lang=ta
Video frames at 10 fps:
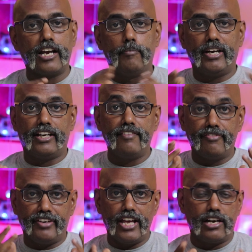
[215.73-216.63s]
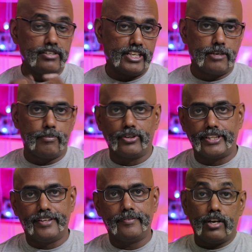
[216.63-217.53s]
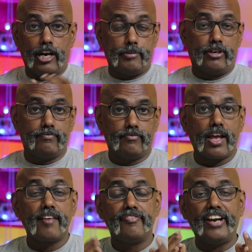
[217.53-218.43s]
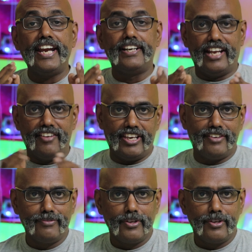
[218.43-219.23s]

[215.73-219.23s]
கம்ப்ளீட்லி ஃப்ரீயாக இருக்க போகுது அப்புறம் ஃப்ரீ டிவி